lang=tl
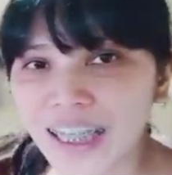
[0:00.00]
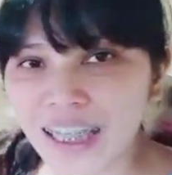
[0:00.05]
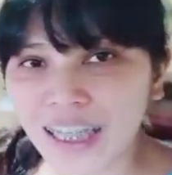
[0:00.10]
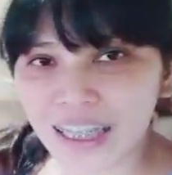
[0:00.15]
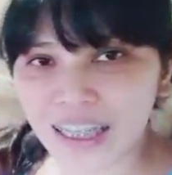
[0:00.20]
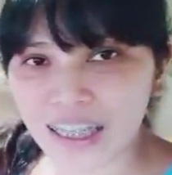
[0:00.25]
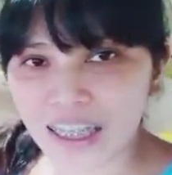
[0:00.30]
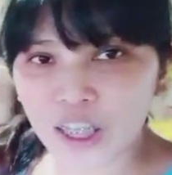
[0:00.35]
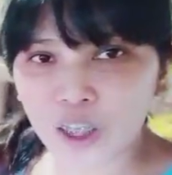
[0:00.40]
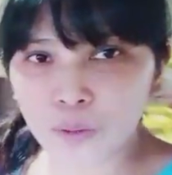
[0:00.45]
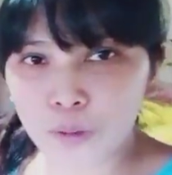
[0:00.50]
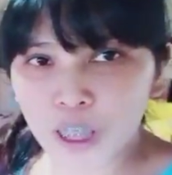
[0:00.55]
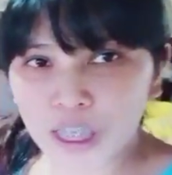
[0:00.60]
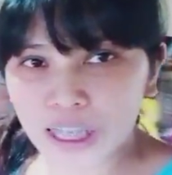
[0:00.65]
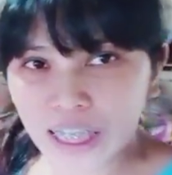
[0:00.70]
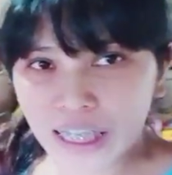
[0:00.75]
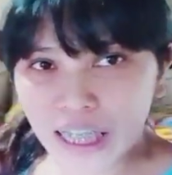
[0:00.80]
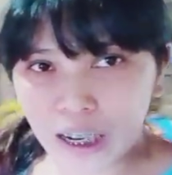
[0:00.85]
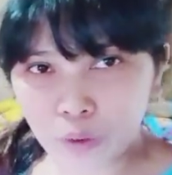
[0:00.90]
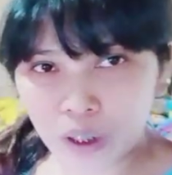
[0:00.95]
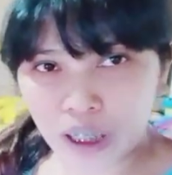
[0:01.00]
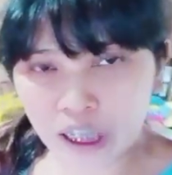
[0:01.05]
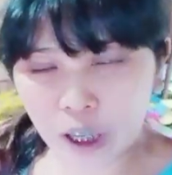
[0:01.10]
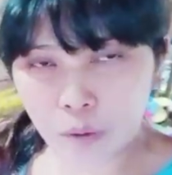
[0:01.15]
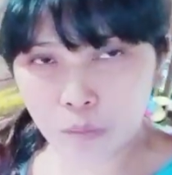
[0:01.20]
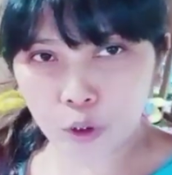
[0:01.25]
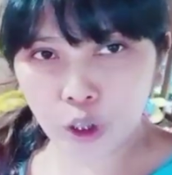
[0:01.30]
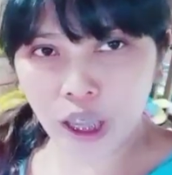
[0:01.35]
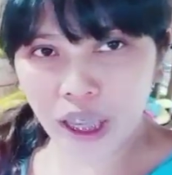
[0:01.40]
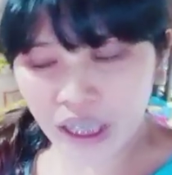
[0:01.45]
Dito muna siya dahil wala
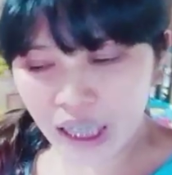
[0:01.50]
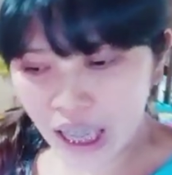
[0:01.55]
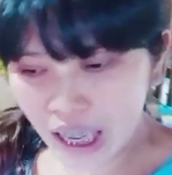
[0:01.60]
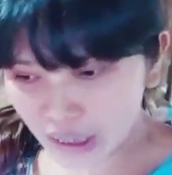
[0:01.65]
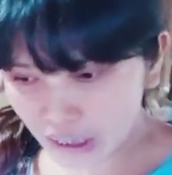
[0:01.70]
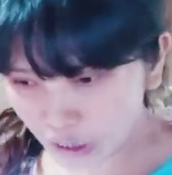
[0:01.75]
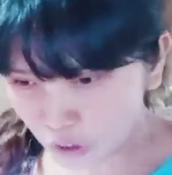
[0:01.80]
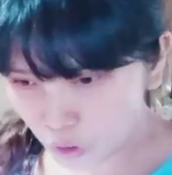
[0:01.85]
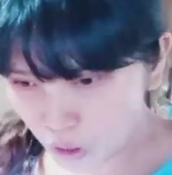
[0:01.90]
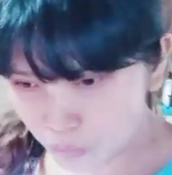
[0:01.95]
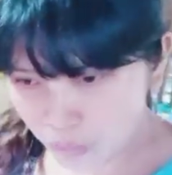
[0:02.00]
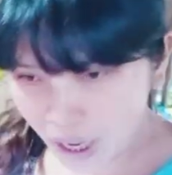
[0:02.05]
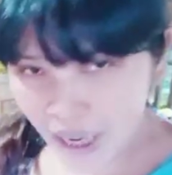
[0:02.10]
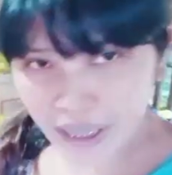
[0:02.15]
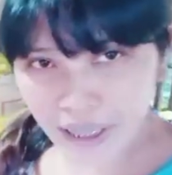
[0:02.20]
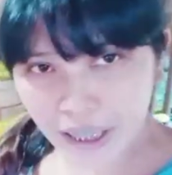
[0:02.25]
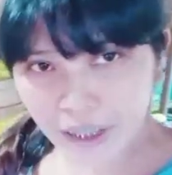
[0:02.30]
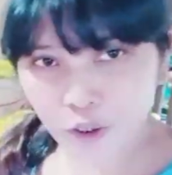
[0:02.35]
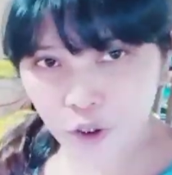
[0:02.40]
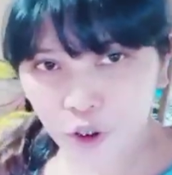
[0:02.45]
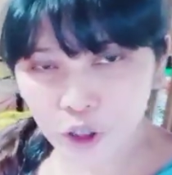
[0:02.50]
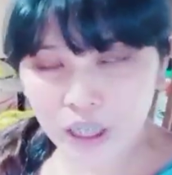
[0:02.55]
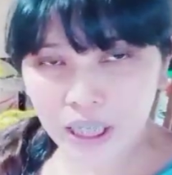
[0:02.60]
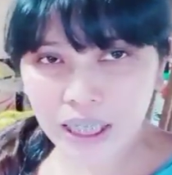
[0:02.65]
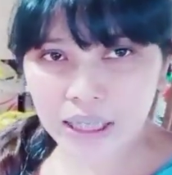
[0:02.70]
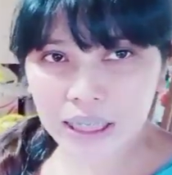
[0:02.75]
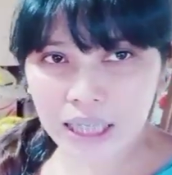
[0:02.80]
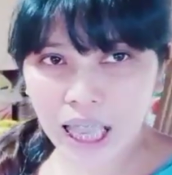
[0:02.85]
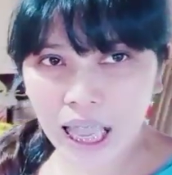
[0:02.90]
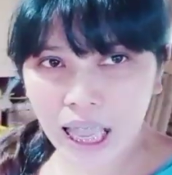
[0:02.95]
tayong bodega. At yung iba ay nandoon na
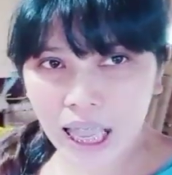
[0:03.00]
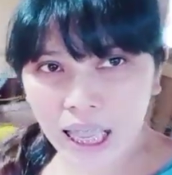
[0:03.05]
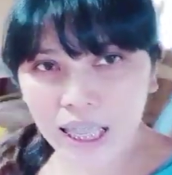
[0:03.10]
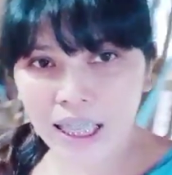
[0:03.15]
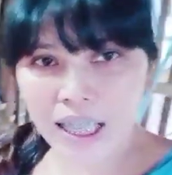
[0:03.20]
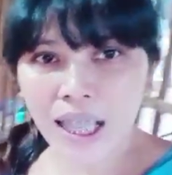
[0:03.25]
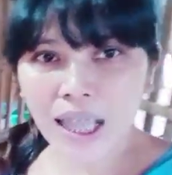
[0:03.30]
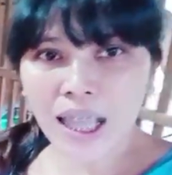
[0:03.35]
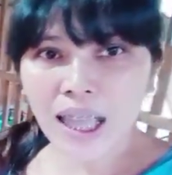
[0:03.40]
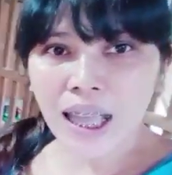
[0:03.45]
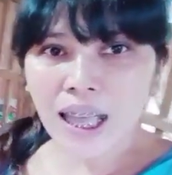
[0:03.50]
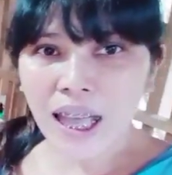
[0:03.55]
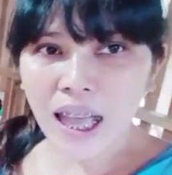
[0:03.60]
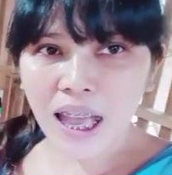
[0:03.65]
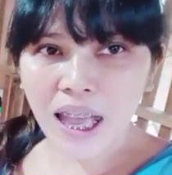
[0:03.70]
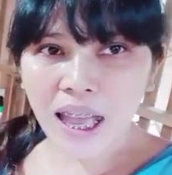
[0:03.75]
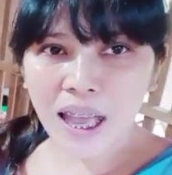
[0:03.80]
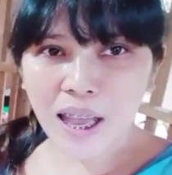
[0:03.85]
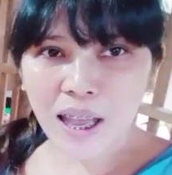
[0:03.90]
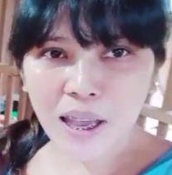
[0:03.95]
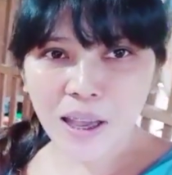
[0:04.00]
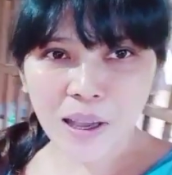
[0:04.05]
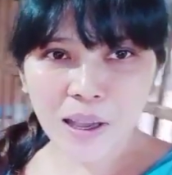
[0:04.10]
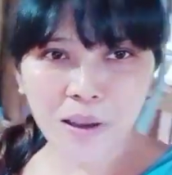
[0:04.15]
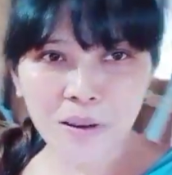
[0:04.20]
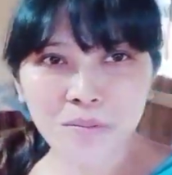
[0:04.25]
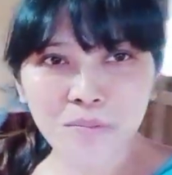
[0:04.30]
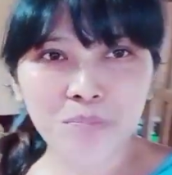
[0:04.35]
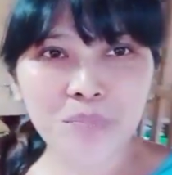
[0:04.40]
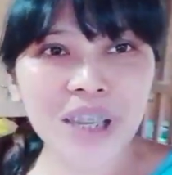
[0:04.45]
sa uh,
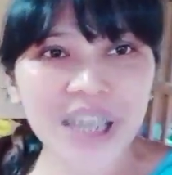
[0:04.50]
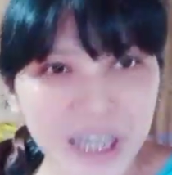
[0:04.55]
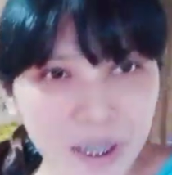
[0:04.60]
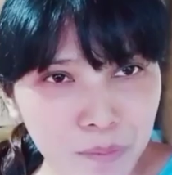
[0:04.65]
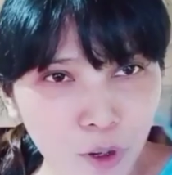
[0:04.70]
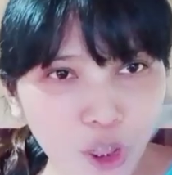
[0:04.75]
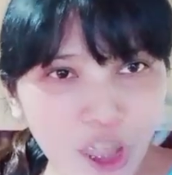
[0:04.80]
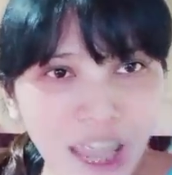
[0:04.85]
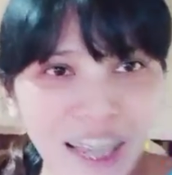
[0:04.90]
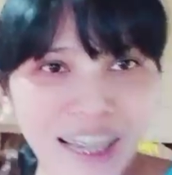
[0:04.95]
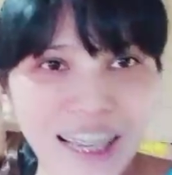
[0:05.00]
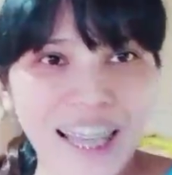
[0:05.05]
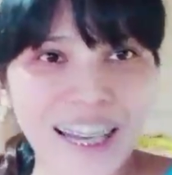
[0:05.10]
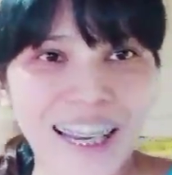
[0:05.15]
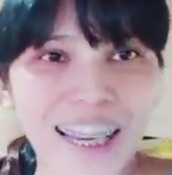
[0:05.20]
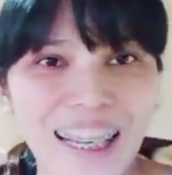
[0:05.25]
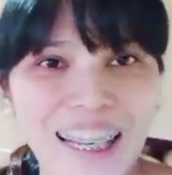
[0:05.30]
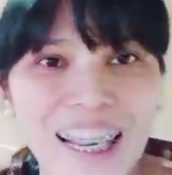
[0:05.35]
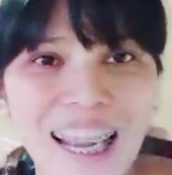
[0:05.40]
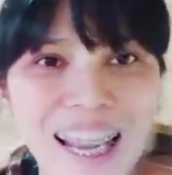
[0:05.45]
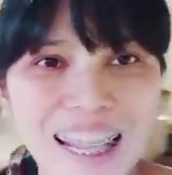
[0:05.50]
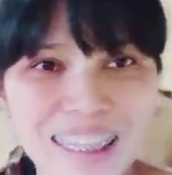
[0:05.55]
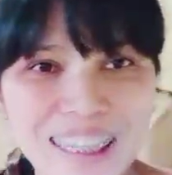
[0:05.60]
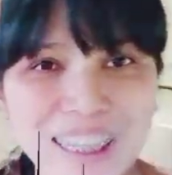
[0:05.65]
mini bodega rin. Let's